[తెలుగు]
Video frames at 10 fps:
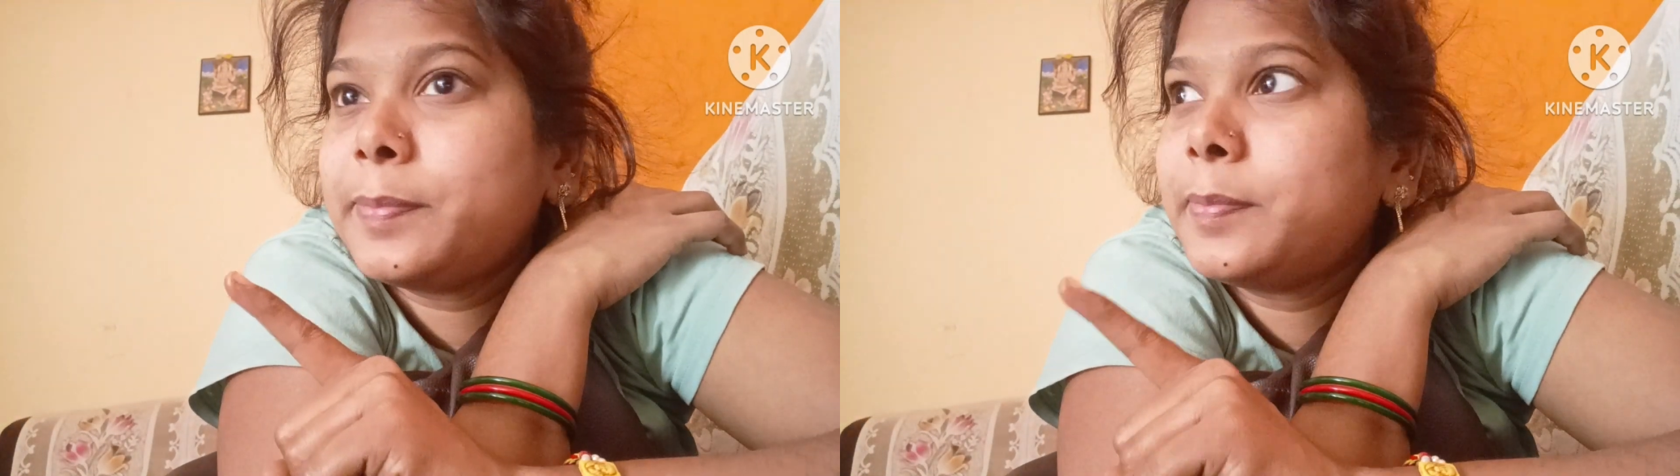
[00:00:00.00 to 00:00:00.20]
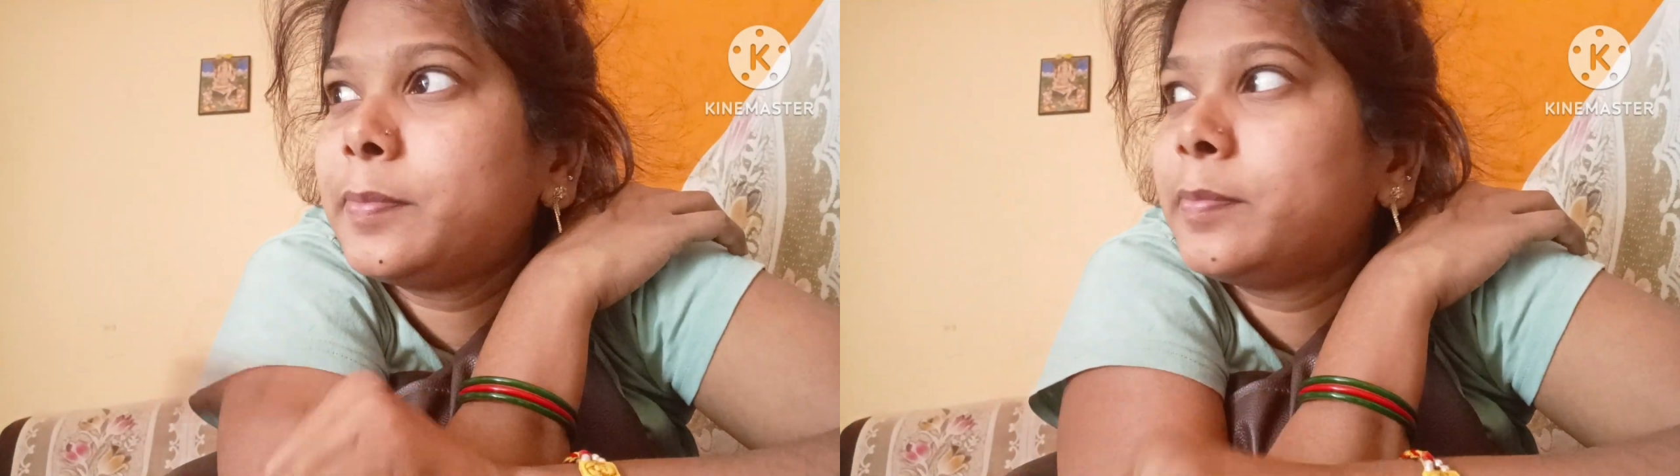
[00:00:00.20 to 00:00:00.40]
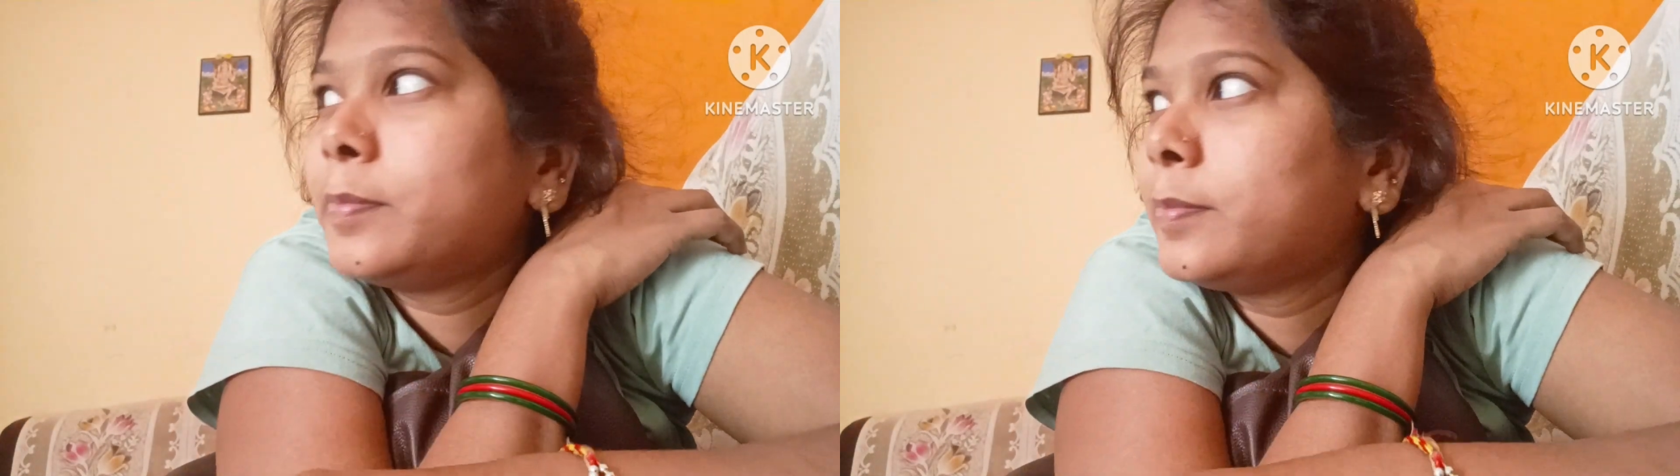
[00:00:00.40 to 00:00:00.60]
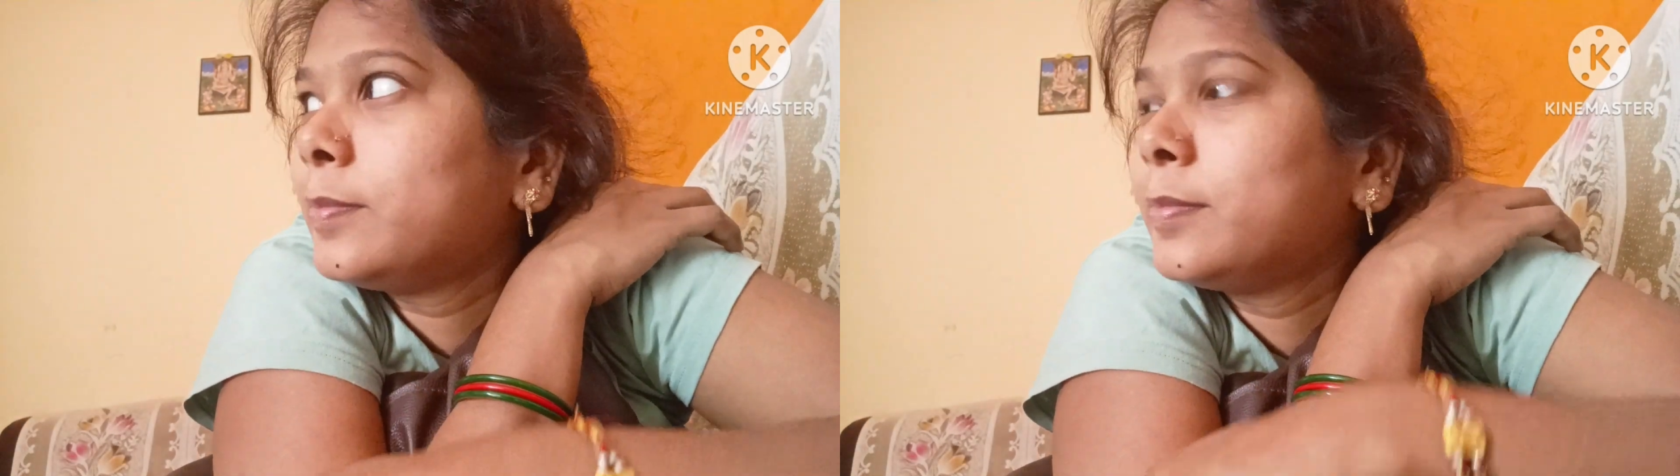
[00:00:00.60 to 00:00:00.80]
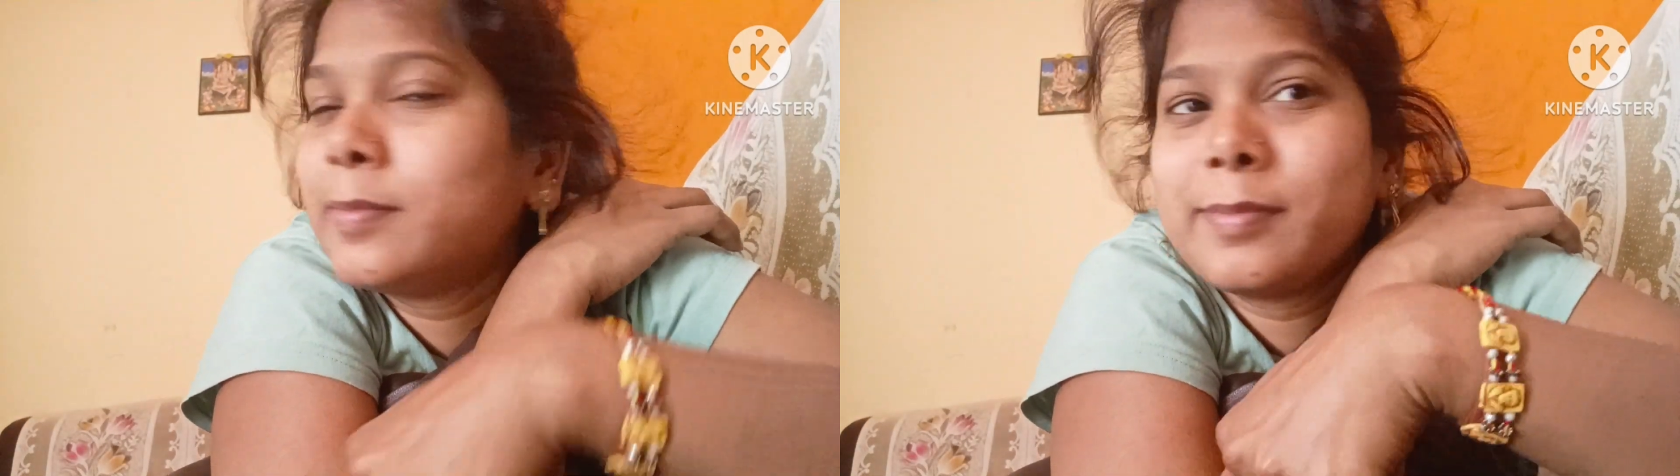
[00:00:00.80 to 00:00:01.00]

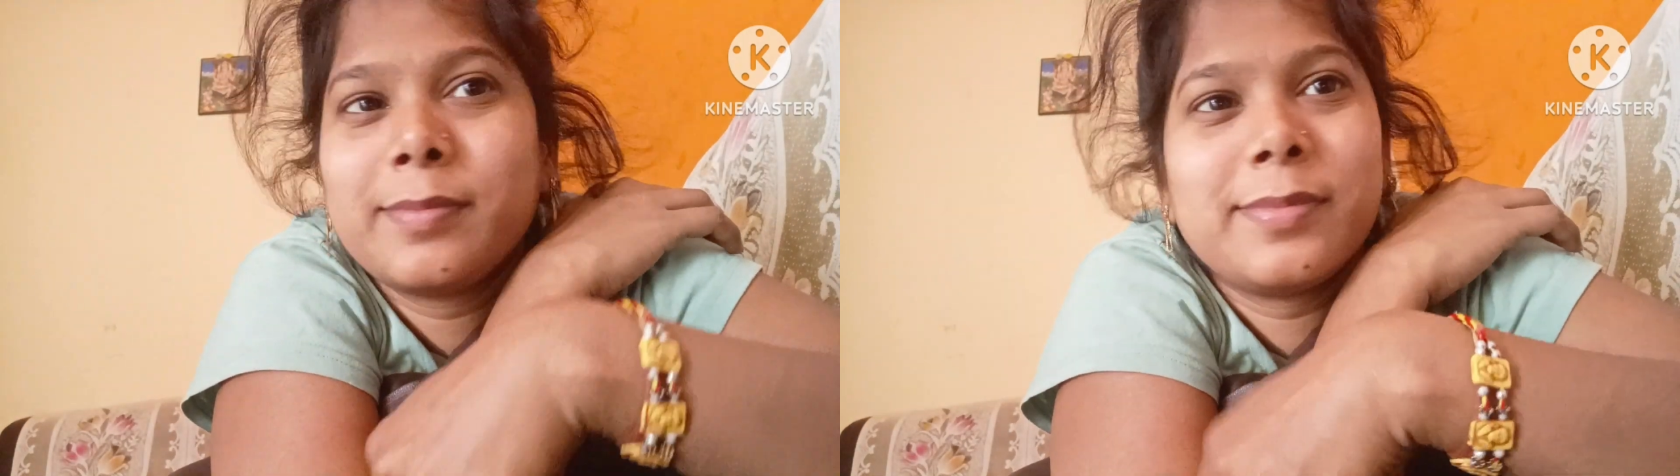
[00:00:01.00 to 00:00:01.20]
చూస్తున్నాను